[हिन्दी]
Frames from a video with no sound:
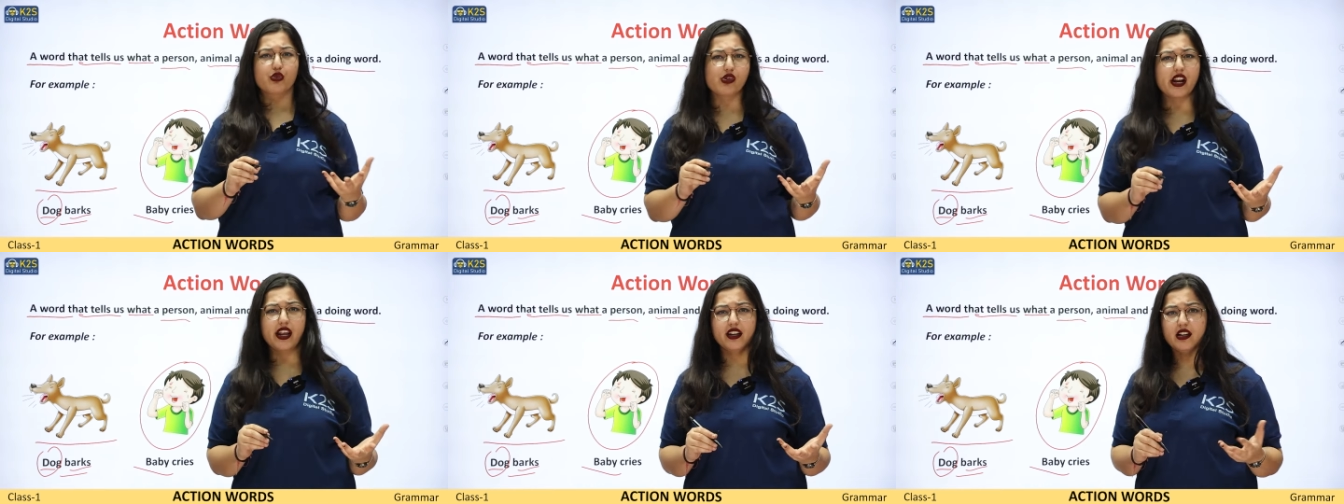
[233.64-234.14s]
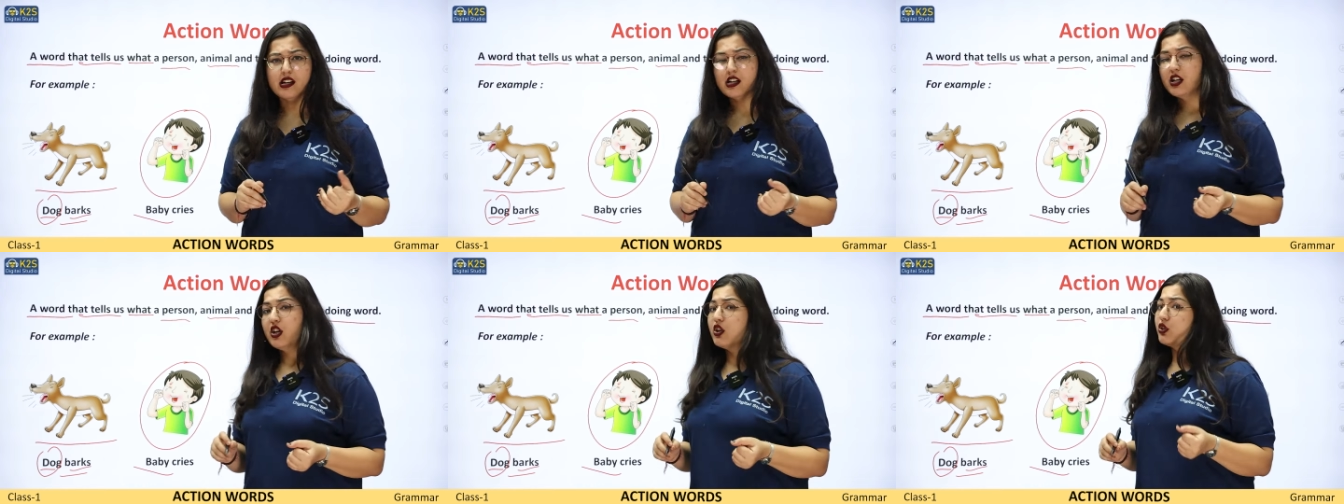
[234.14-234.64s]
रो रहा है ना
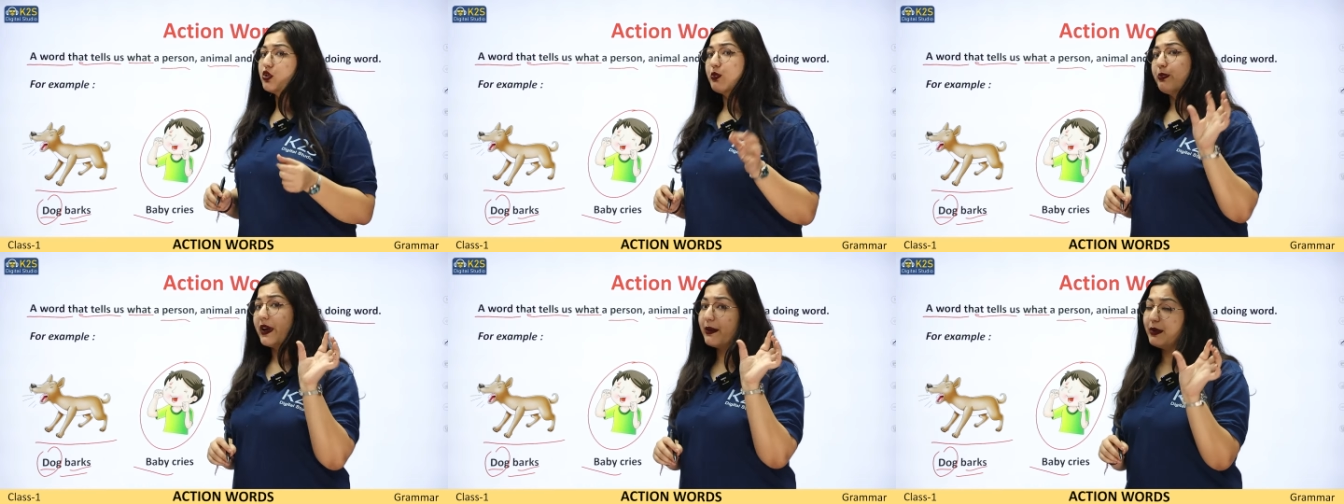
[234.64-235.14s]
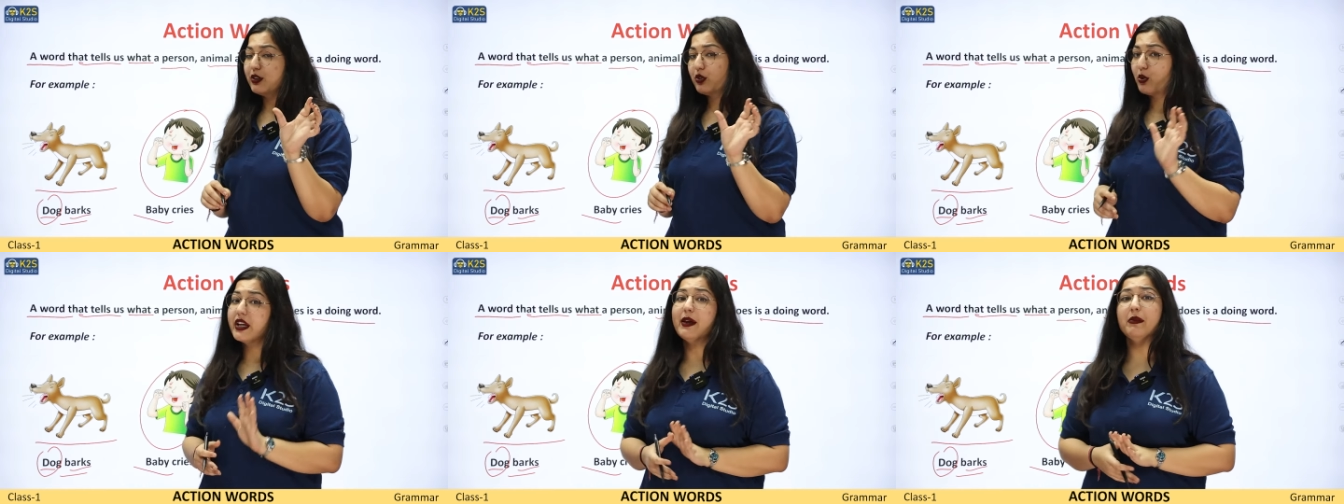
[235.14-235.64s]
तो बेबी
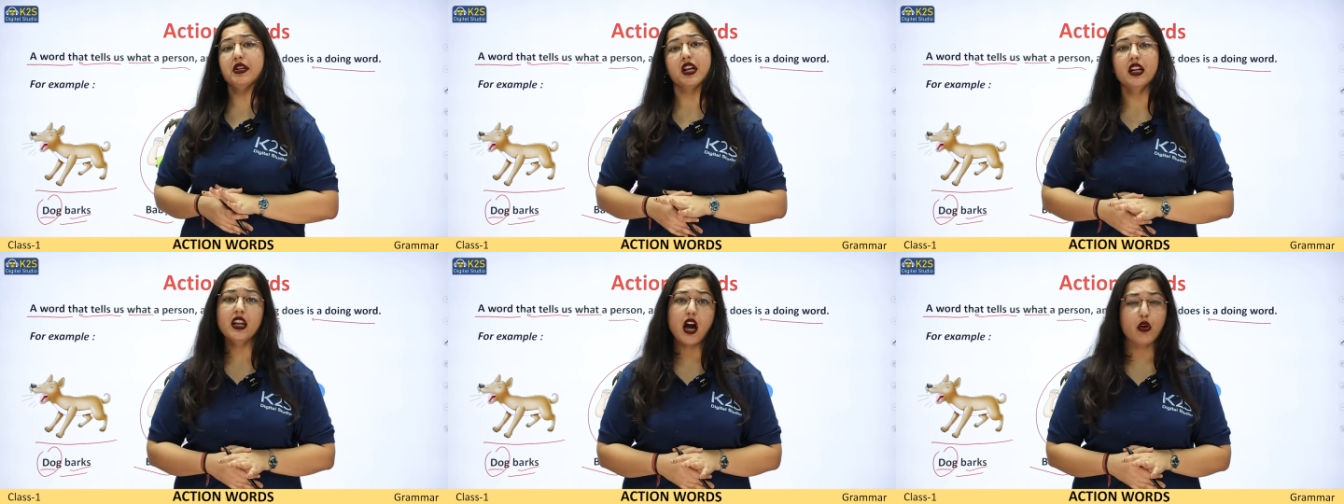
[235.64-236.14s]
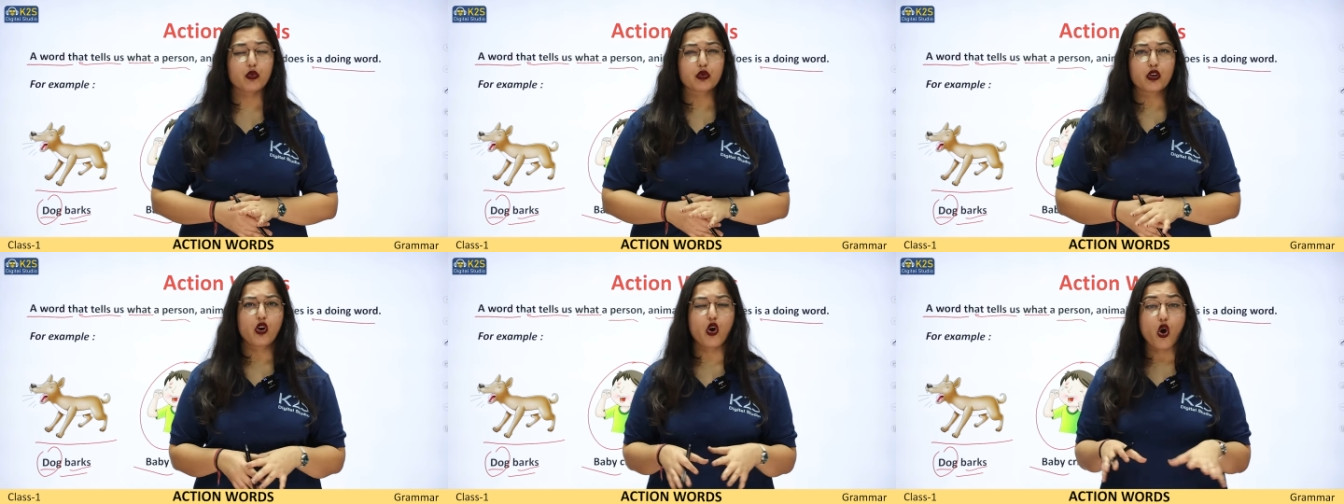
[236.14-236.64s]
तो हो गया मेरा
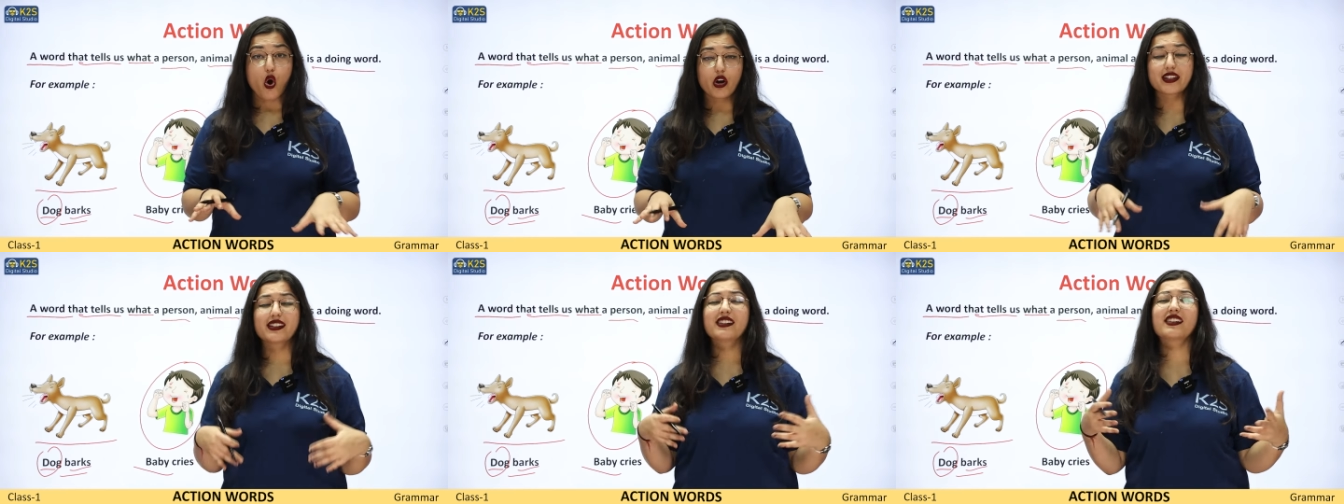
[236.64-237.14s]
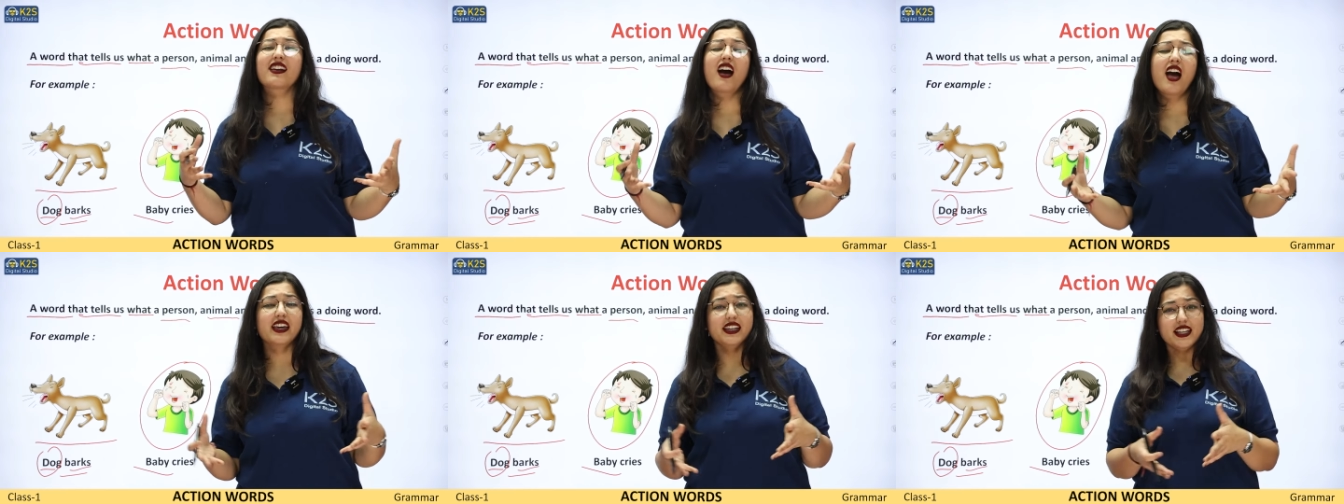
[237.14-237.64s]
नाउन और
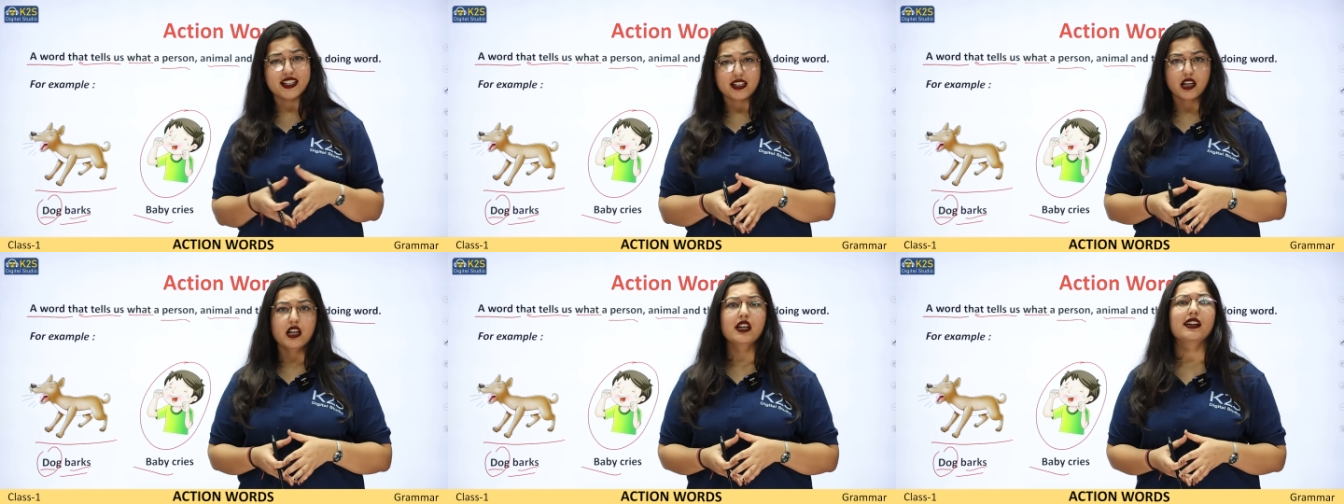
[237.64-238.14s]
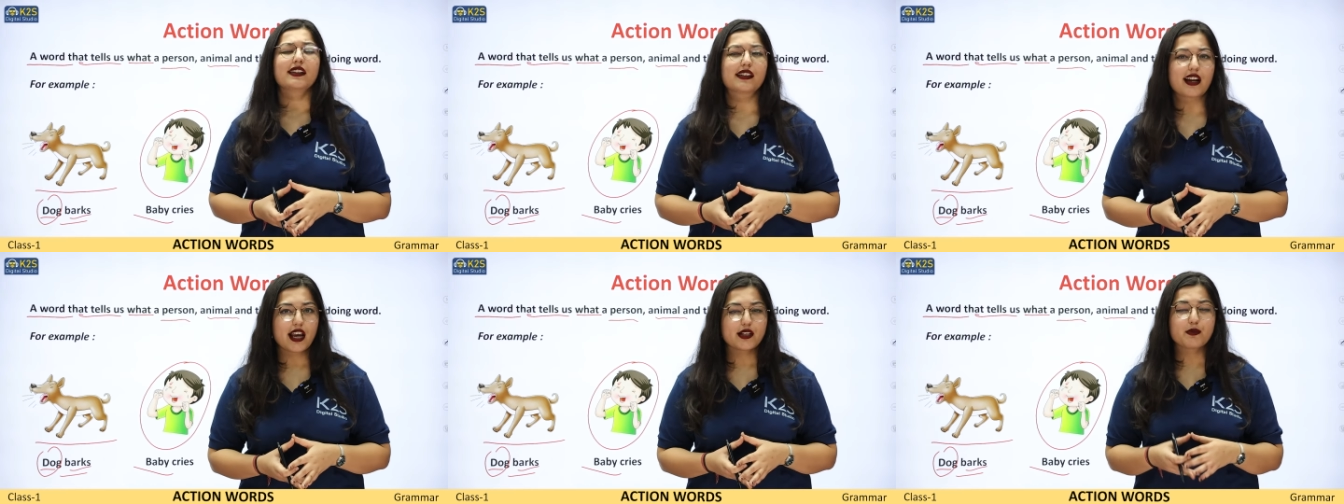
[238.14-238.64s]
क्राइस
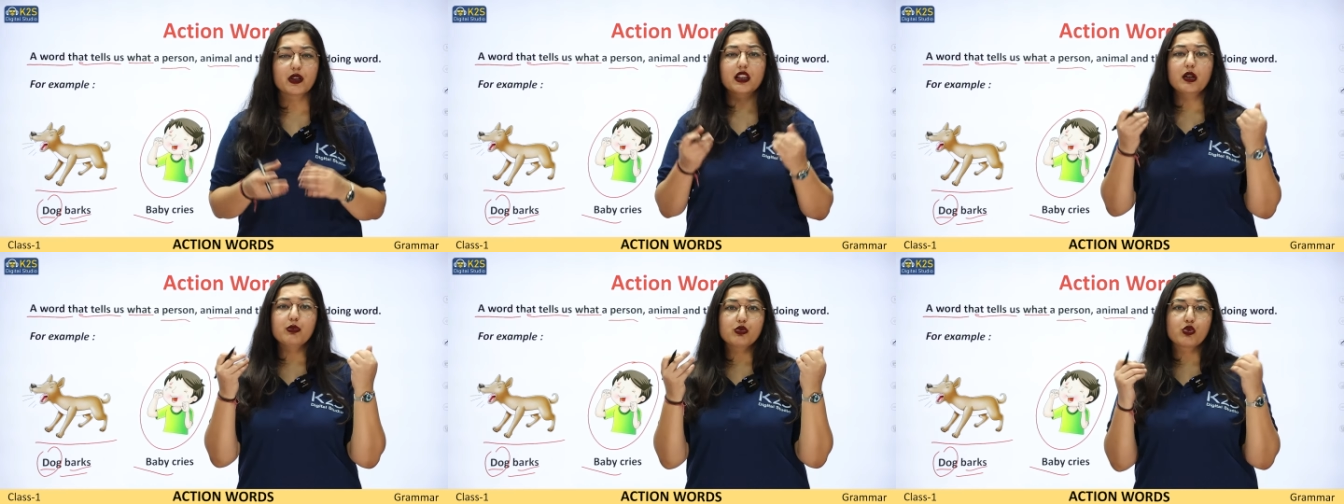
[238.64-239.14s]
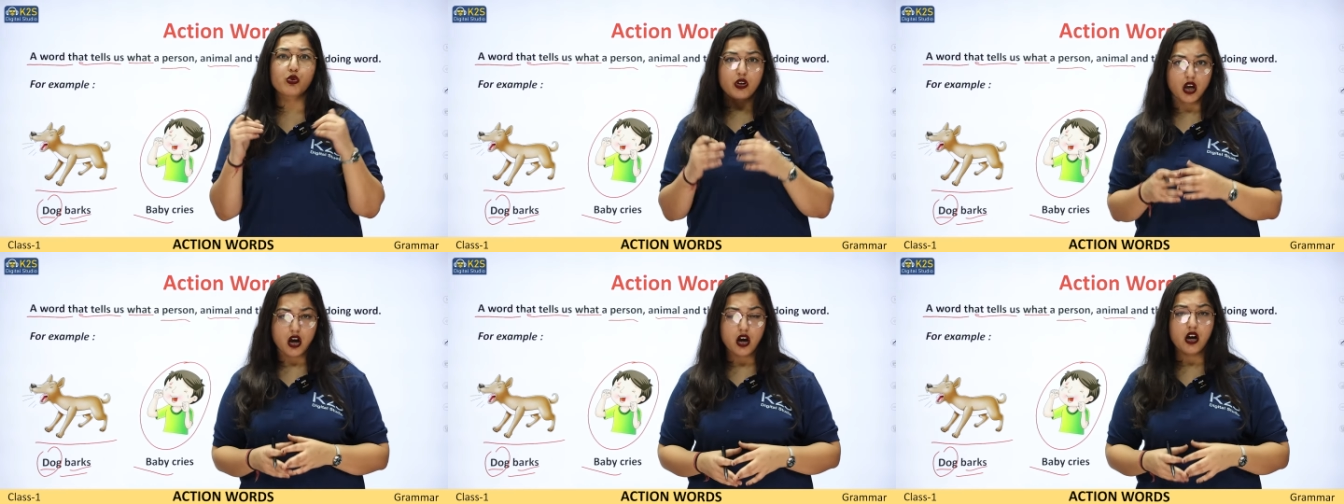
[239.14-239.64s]
क्राइज मतलब
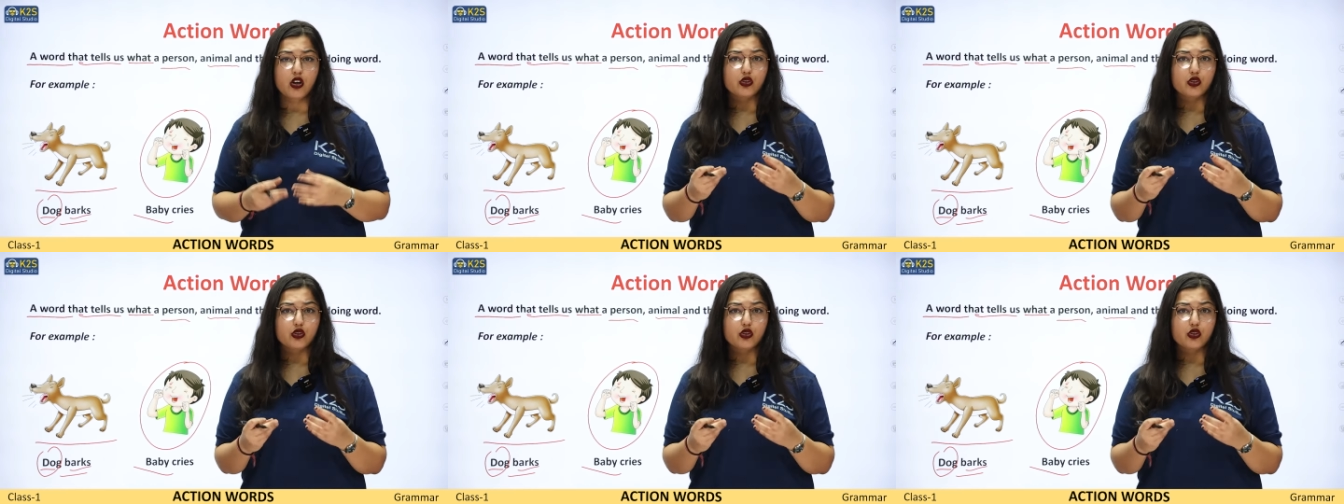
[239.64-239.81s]
रोना